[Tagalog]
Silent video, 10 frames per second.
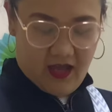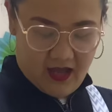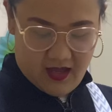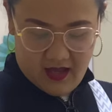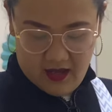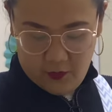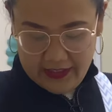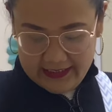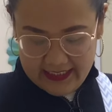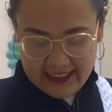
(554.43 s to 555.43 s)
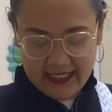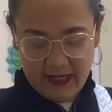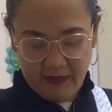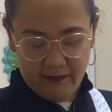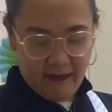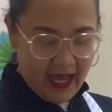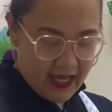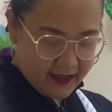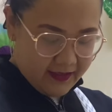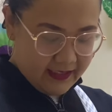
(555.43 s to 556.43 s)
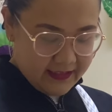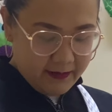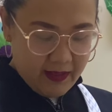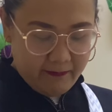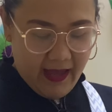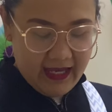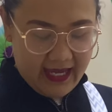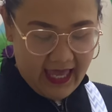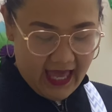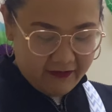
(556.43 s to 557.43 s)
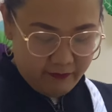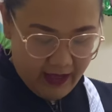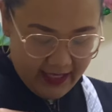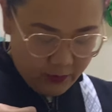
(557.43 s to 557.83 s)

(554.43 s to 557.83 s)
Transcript: Uh, what is inside my bag? Inside my bag, I have my